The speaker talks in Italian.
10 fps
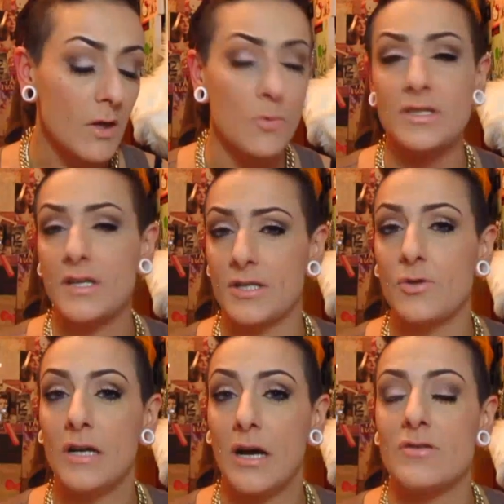quindi
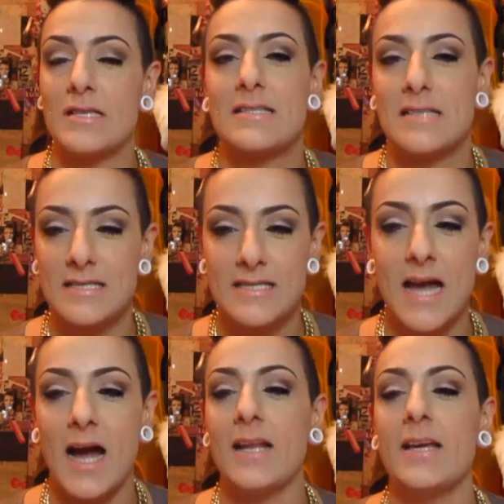credo che la cosa
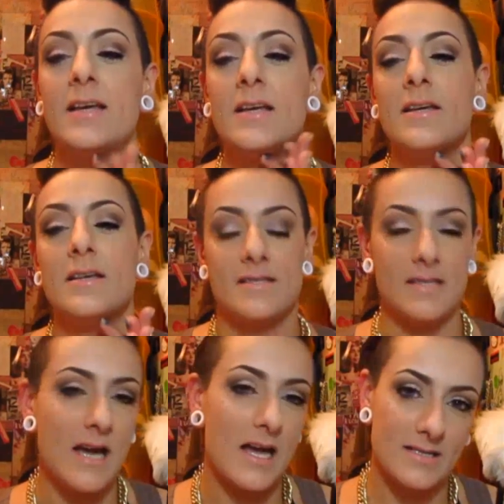essenziale
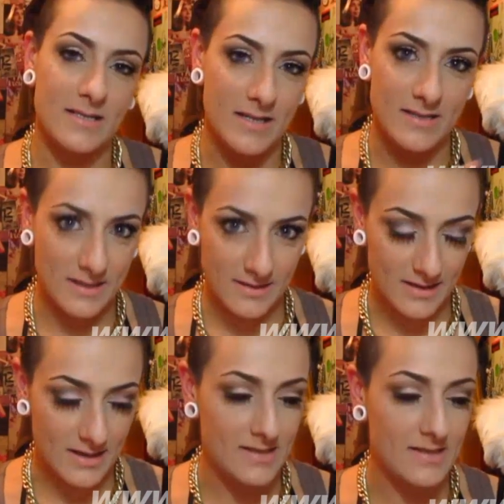sia essere se
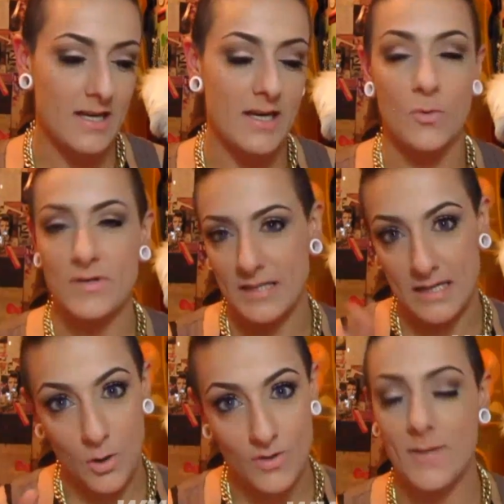stesse e questa è
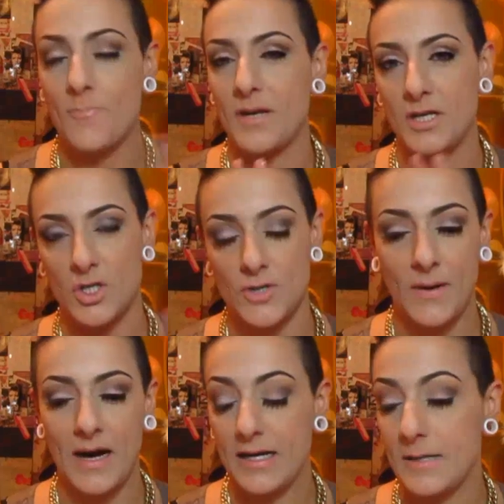la cosa
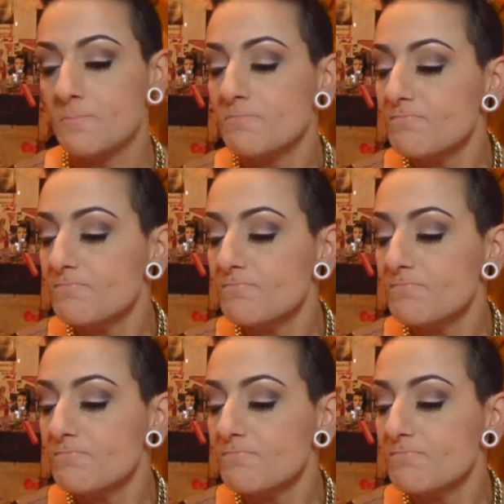principale